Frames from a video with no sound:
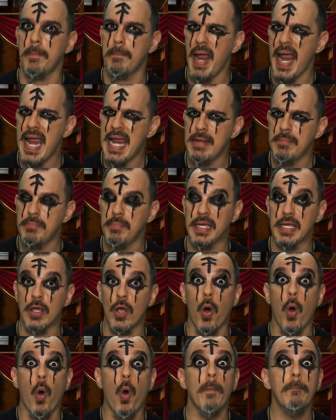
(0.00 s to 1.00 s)
Baby,
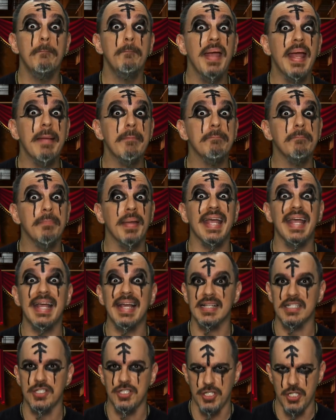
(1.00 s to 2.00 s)
O
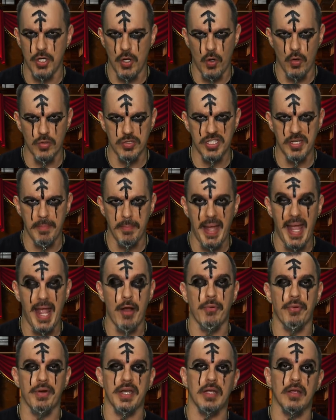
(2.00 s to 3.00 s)
Bebê de
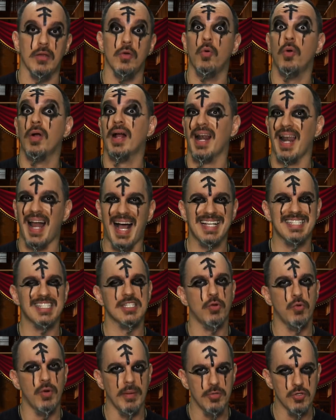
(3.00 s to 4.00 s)
Rosemary, o
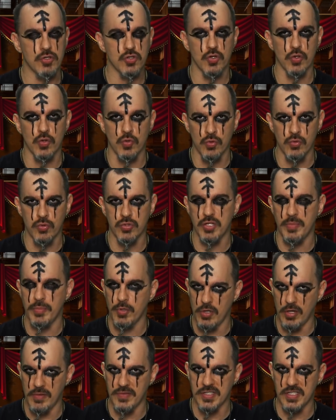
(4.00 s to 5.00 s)
clássico absoluto de
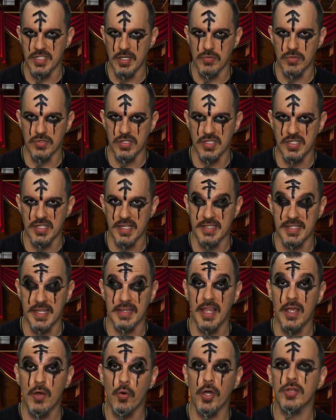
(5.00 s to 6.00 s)

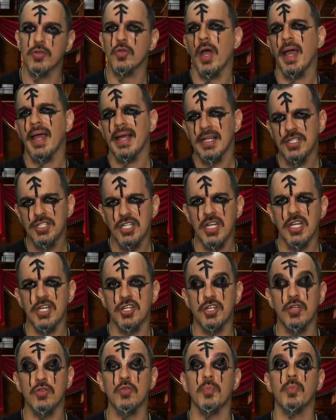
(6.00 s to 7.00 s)
1968,
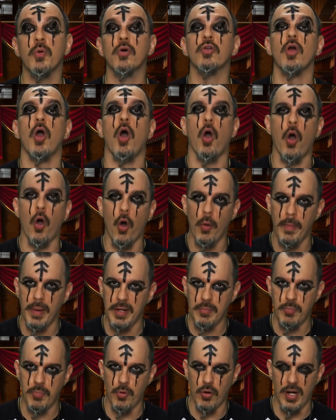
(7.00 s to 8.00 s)
dirigido por
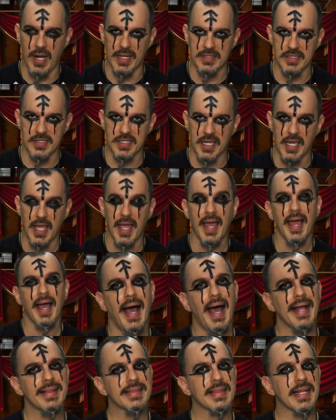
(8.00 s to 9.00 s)
Roman Polanski.
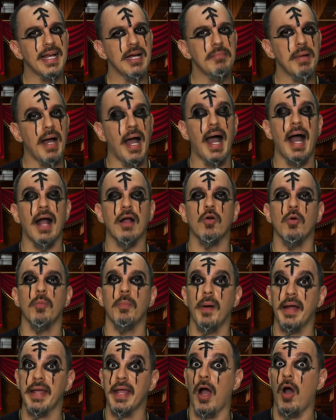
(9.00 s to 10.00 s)
A trama
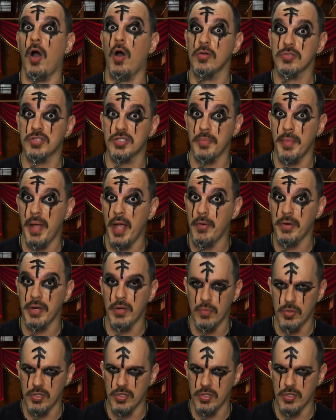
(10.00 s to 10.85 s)
acompanha Rosemary